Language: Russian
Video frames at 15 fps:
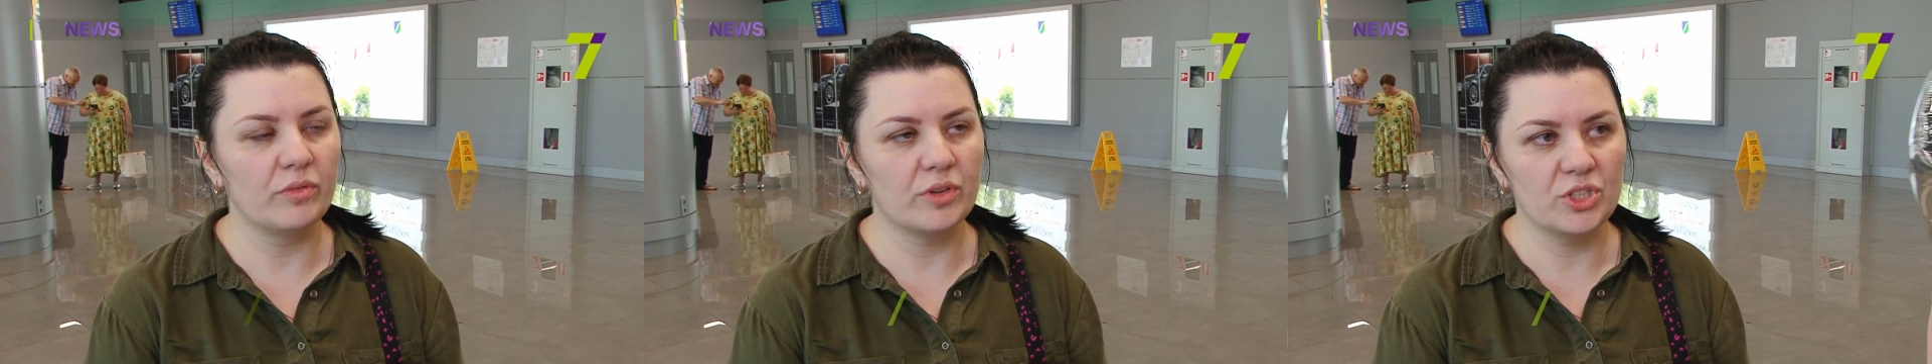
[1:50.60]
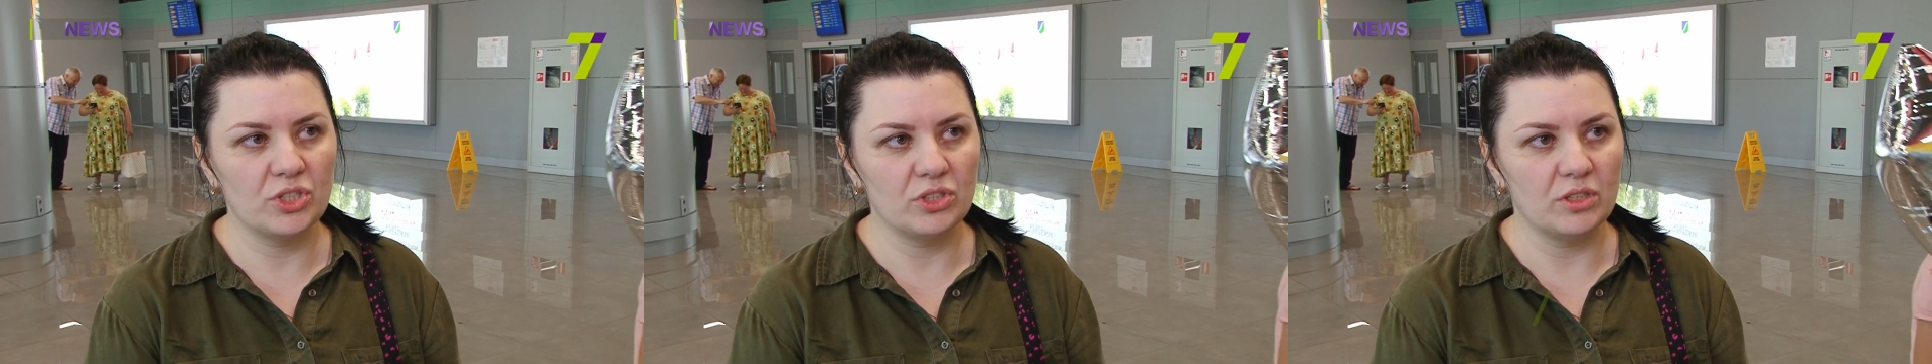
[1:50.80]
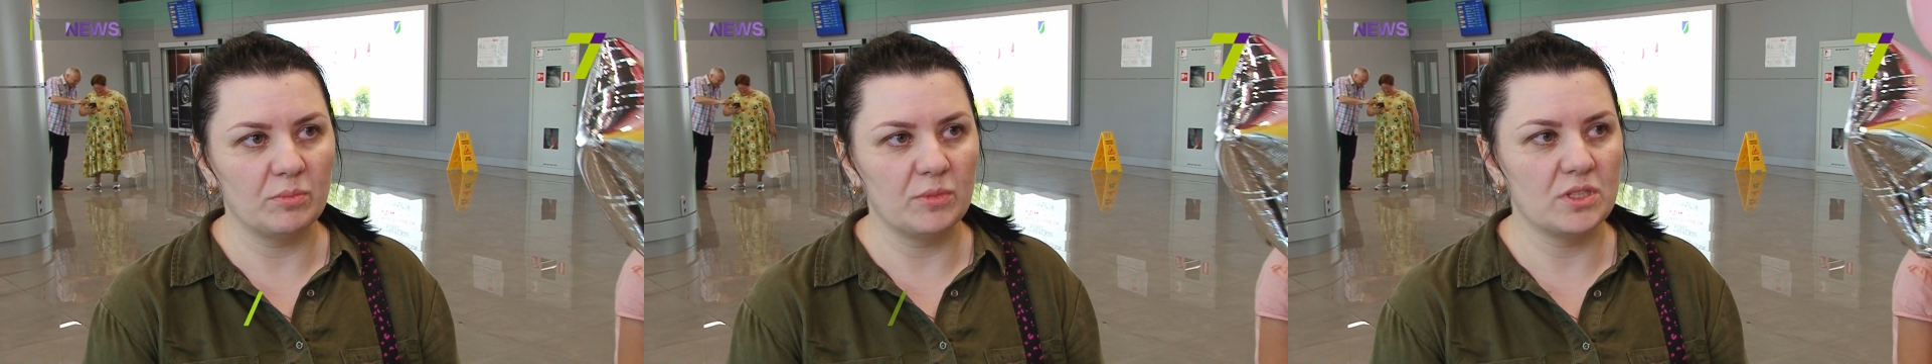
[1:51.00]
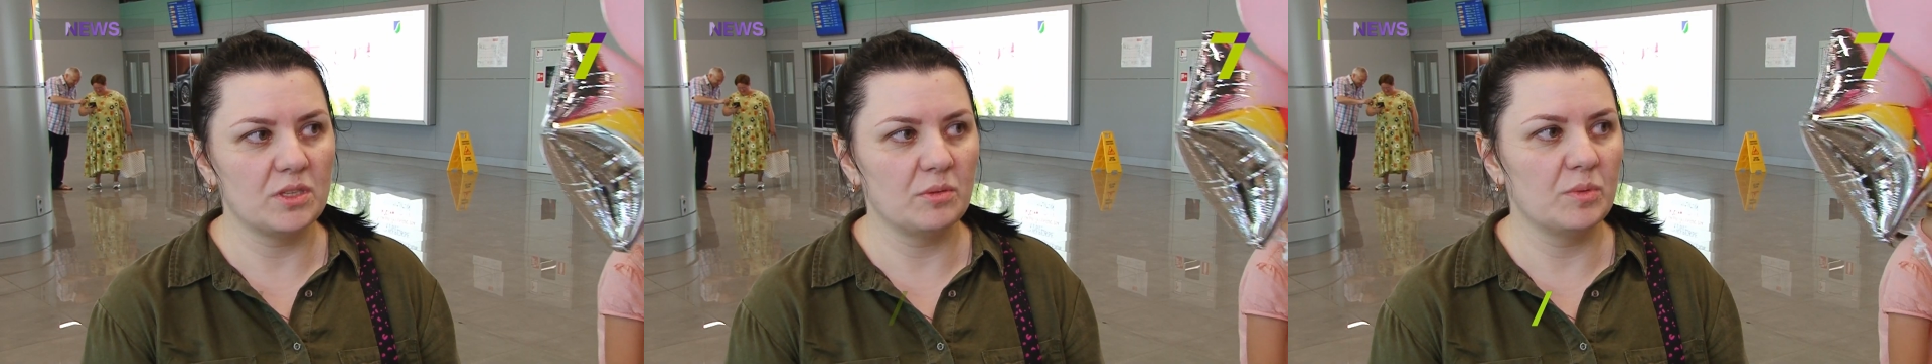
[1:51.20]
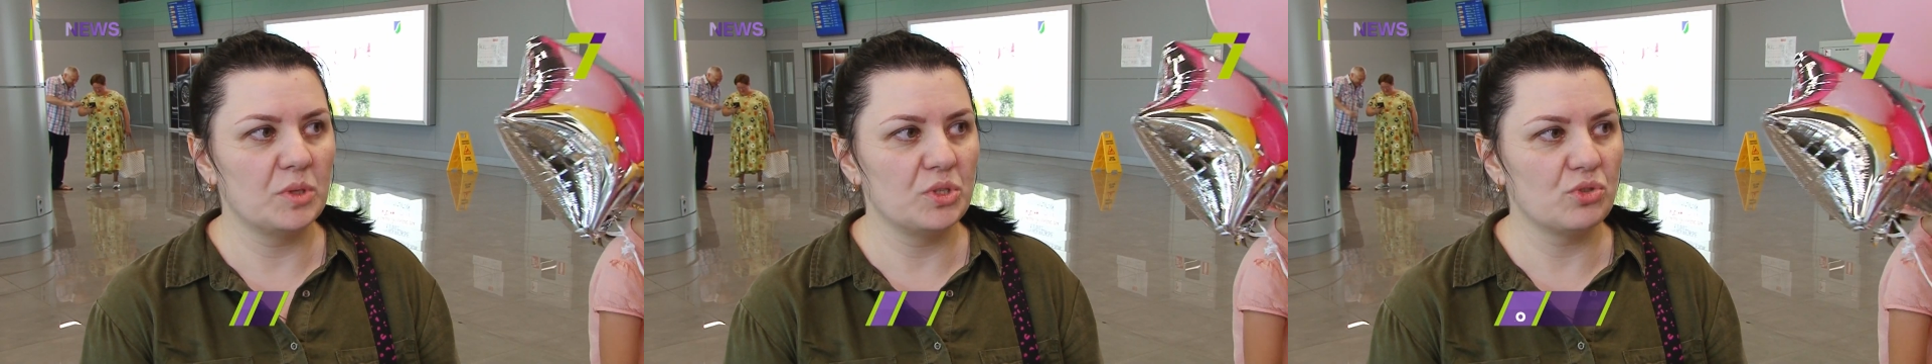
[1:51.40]
врачи там
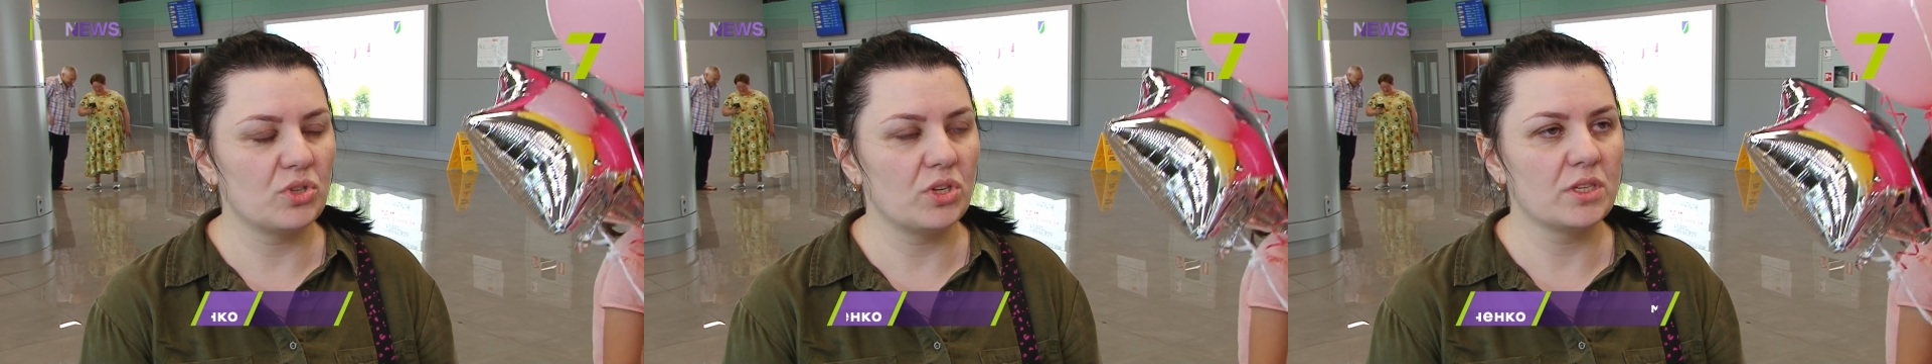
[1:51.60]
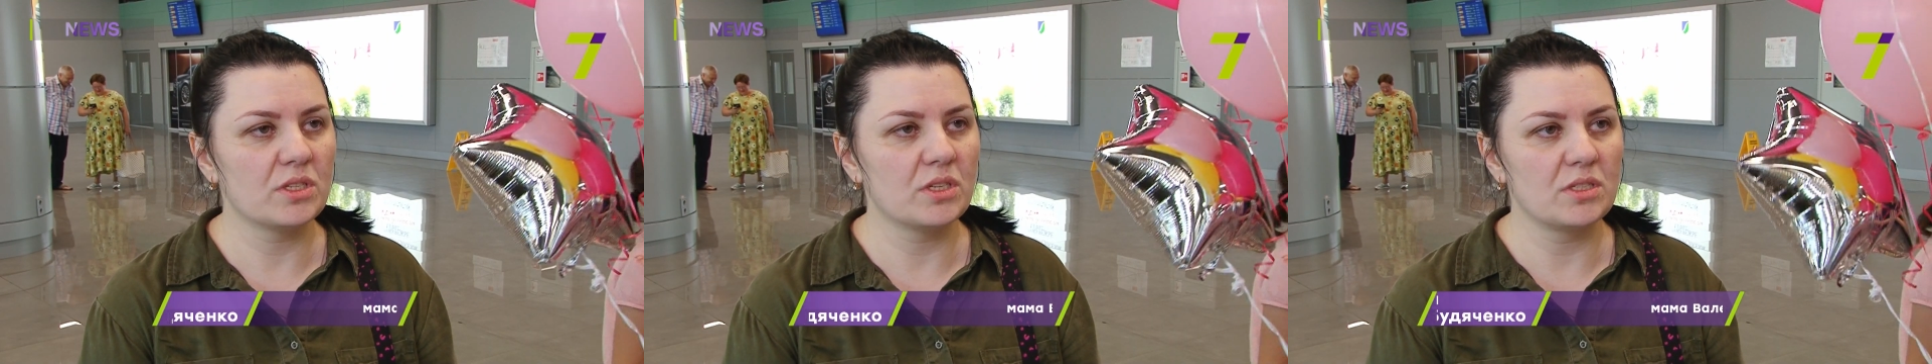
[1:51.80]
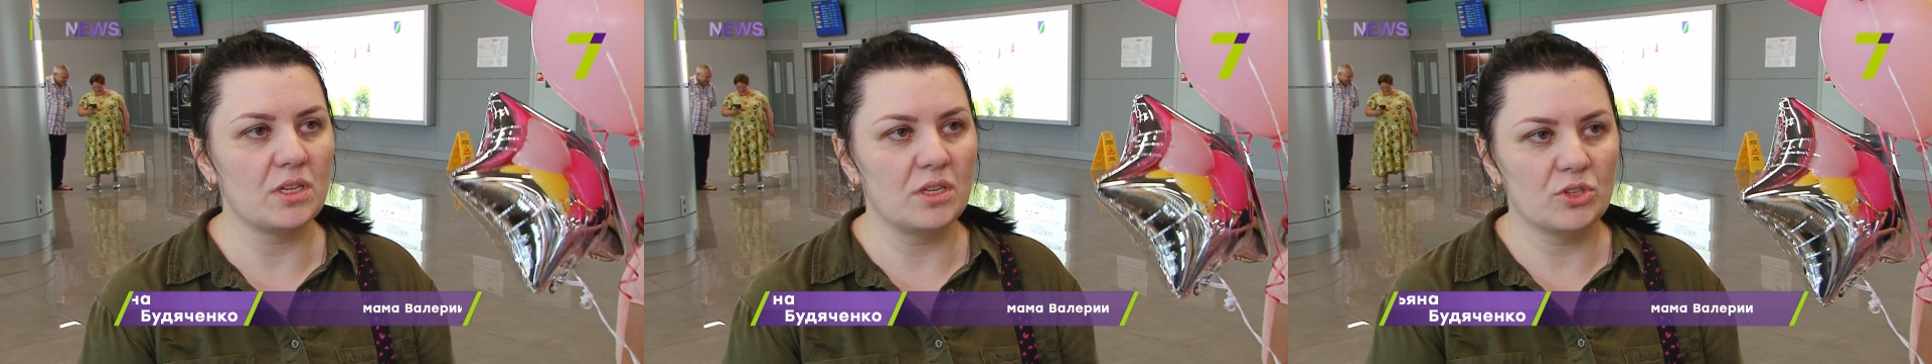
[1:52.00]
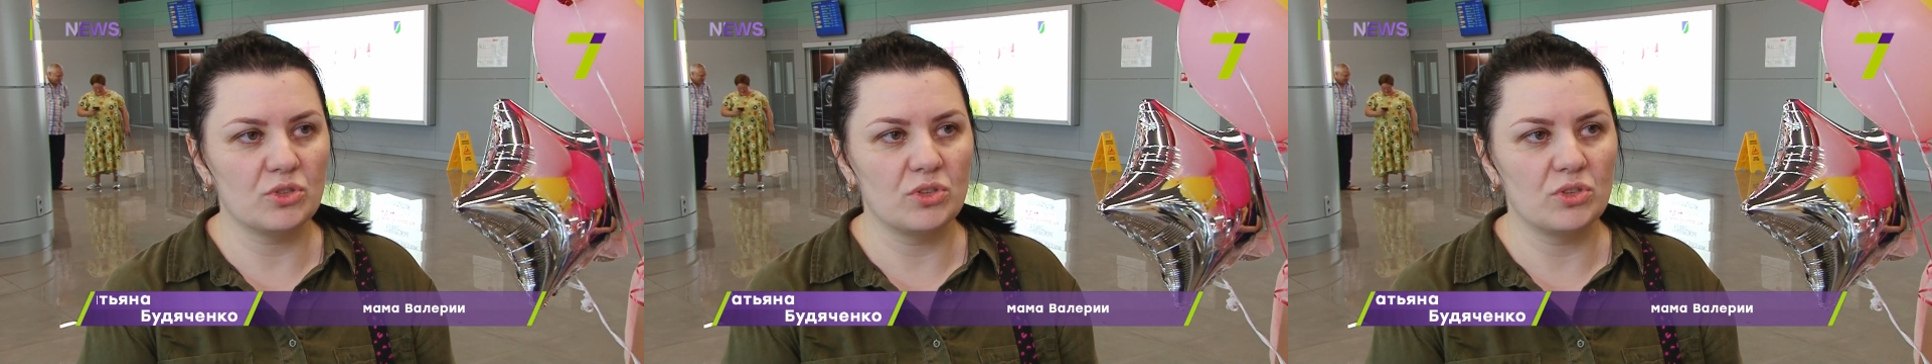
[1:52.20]
нас обнадежили, сказали,